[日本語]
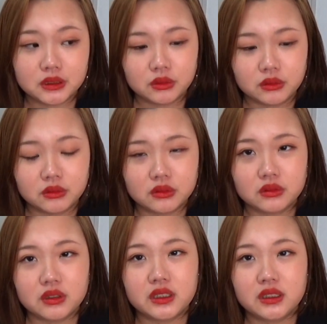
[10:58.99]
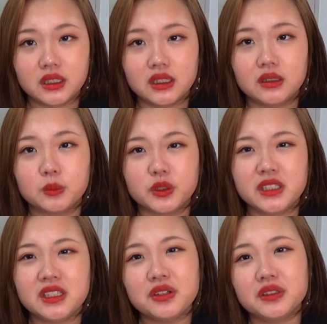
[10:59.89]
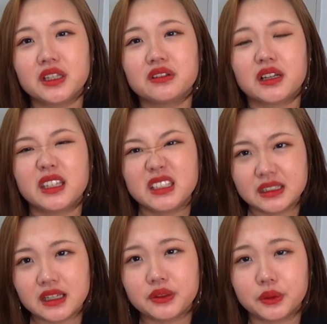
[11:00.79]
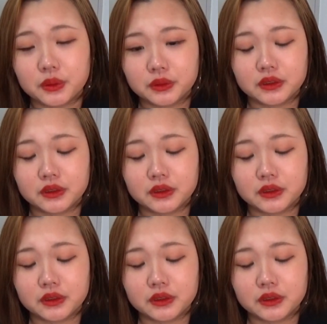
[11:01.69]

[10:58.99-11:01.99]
本当にねもう器用なのがいけないのよ本